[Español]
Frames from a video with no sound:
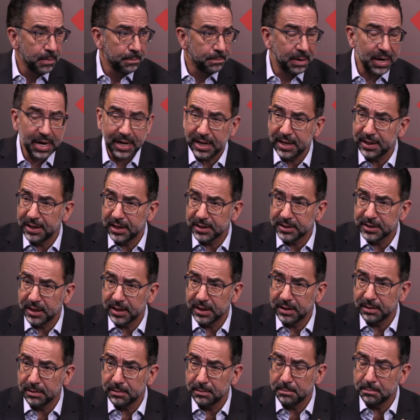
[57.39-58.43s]
para
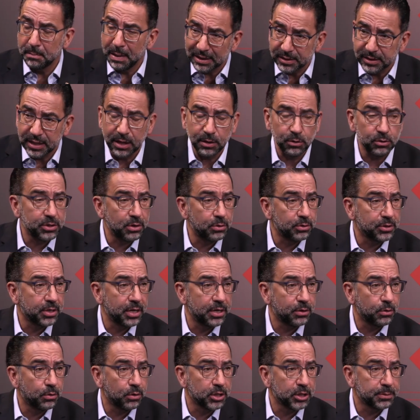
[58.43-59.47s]
quedarse más años de los que
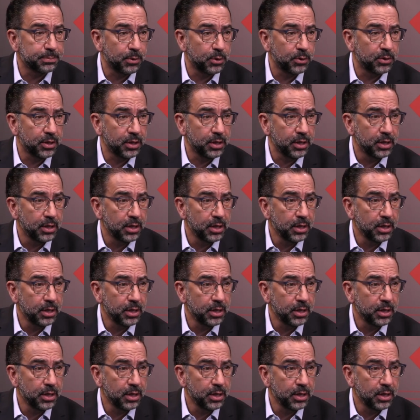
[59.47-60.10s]
le corresponde